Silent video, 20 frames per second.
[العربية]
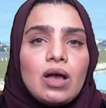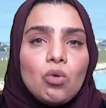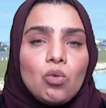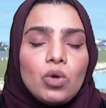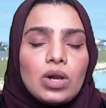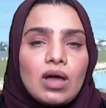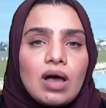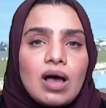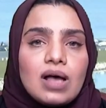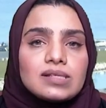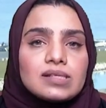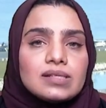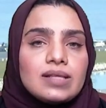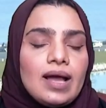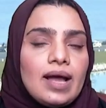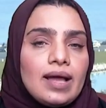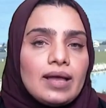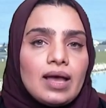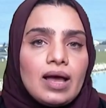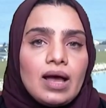والقصد
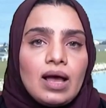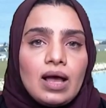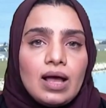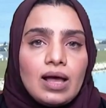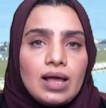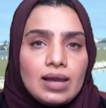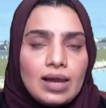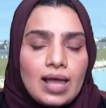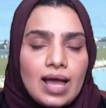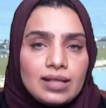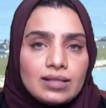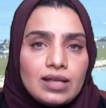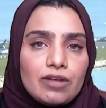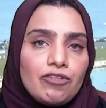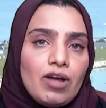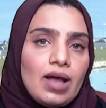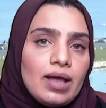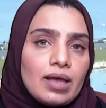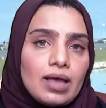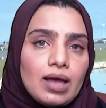حقها الهدف
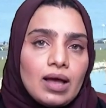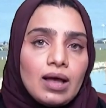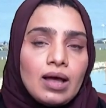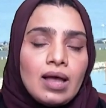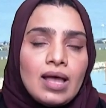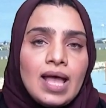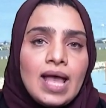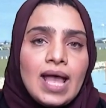حقها